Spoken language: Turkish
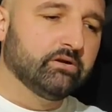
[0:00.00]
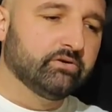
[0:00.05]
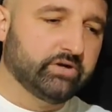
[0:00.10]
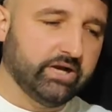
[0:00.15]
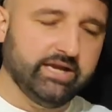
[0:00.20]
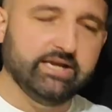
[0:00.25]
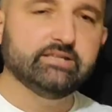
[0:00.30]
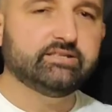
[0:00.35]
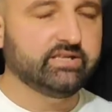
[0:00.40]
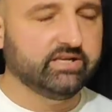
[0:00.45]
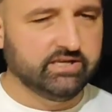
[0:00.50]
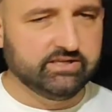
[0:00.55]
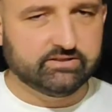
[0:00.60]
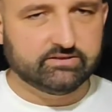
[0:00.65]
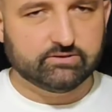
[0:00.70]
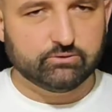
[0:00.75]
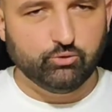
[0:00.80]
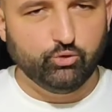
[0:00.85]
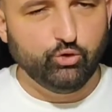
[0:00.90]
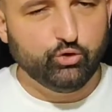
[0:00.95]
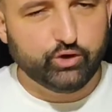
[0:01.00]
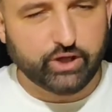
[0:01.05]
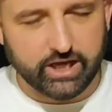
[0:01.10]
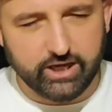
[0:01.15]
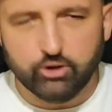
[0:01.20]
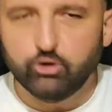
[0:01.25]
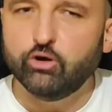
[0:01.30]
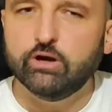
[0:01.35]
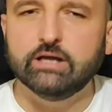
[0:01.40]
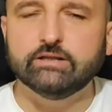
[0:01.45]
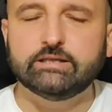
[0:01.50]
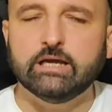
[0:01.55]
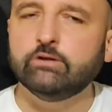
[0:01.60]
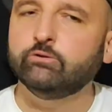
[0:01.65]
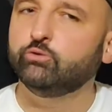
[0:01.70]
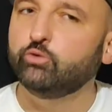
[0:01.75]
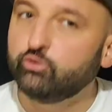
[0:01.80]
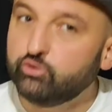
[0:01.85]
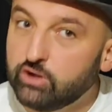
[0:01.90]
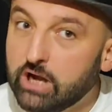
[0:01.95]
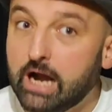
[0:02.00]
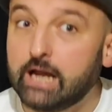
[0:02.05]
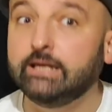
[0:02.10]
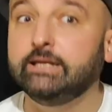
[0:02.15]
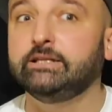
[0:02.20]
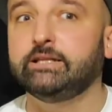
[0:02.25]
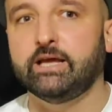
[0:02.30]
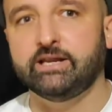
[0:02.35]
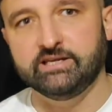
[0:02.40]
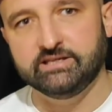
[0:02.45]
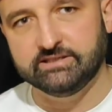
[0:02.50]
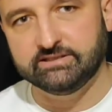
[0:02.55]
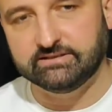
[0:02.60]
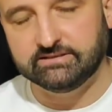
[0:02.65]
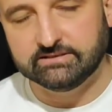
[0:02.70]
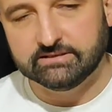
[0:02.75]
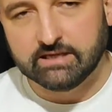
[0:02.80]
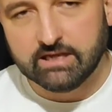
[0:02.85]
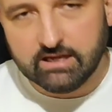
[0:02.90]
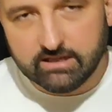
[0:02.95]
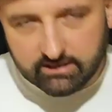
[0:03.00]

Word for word: reisiniz, ülkeyi yöneten dünya lideriniz